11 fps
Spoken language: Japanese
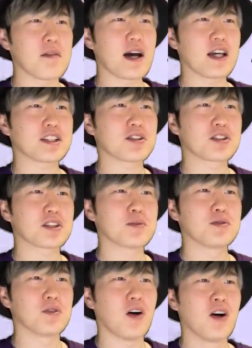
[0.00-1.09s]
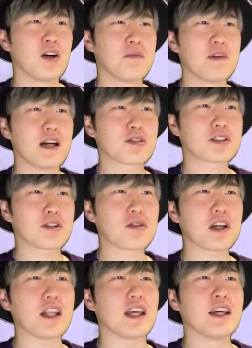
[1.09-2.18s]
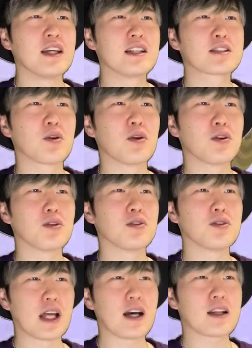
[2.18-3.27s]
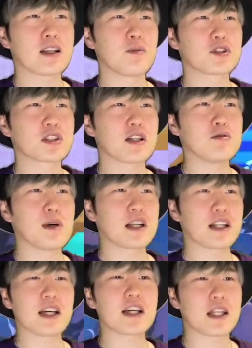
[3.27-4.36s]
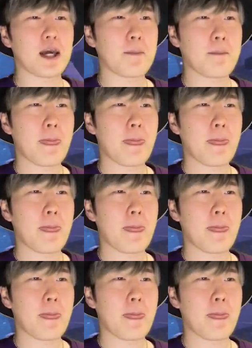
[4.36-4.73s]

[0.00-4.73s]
今一度自分を見直した時にそういうな気持ちが生まれただけで